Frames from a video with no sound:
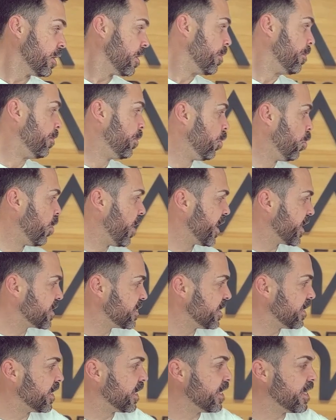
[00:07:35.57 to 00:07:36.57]
Blue
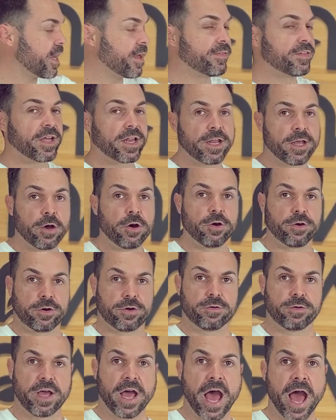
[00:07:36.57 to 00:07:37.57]
Exit del día anterior
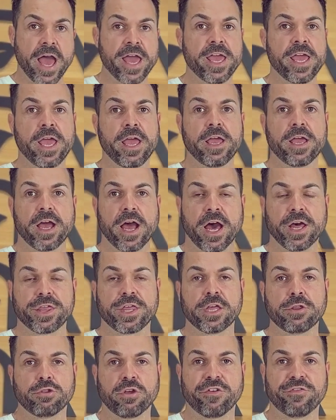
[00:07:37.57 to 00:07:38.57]
ahí
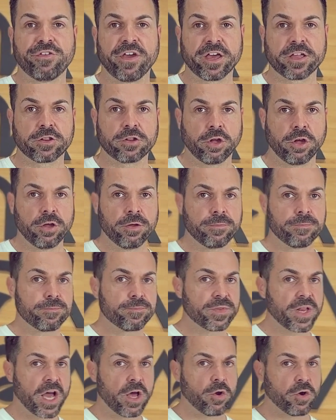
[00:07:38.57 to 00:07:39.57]
haciendo efecto
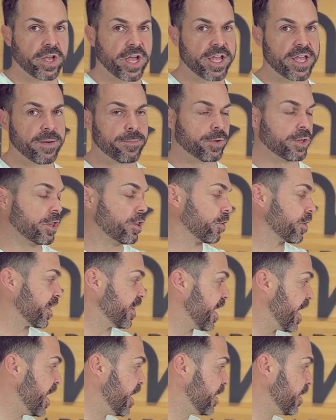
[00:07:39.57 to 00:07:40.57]
a lo que haya podido
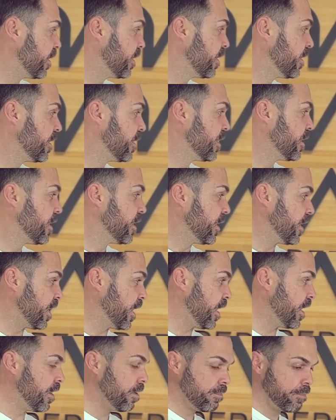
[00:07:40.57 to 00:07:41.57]
quedar.
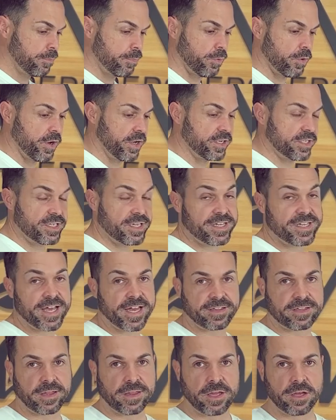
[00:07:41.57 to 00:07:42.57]
Y pues
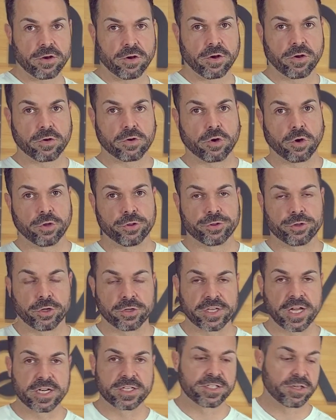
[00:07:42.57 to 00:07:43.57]
ya te digo con
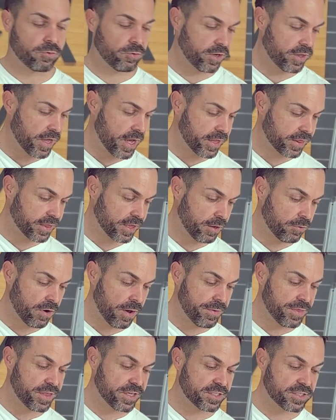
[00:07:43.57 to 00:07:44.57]
total seguridad que
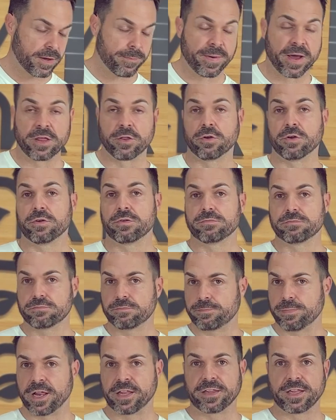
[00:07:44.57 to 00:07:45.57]
una vez destapado
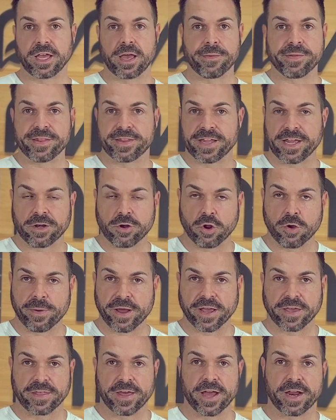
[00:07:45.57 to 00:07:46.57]
prácticamente no va
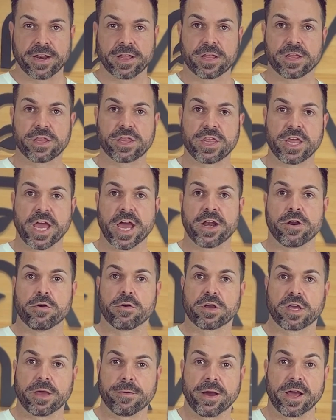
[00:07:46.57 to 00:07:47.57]
a quedar
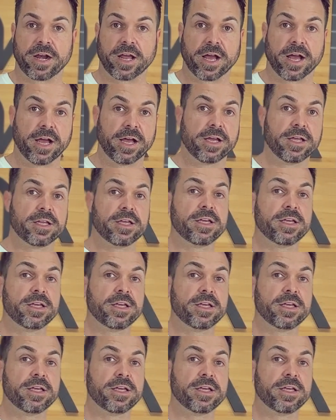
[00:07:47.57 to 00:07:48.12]
ciano que valga.